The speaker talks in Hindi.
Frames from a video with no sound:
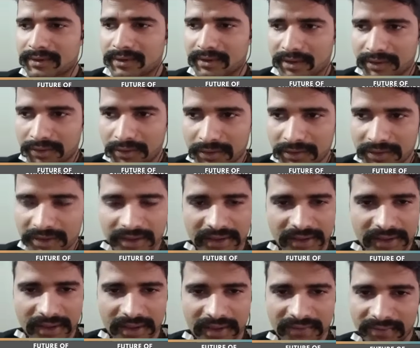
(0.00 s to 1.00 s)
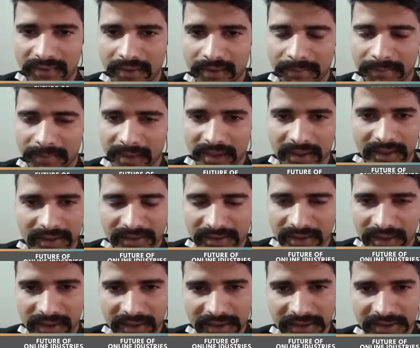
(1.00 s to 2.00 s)
कोर्सेस के फॉर्म में
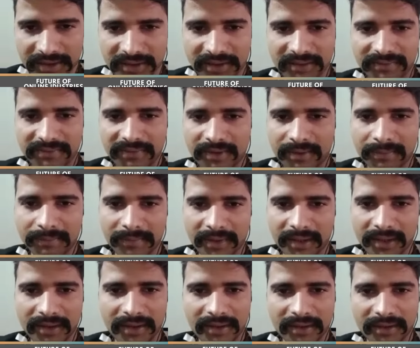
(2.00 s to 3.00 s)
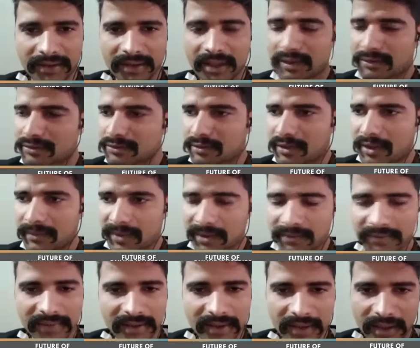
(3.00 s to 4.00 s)
कंसल्टेशन के फॉर्म में या उसको आप एक
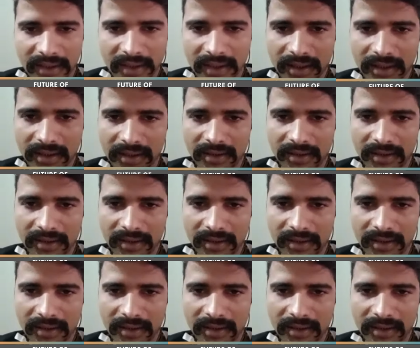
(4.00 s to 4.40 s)
फनल का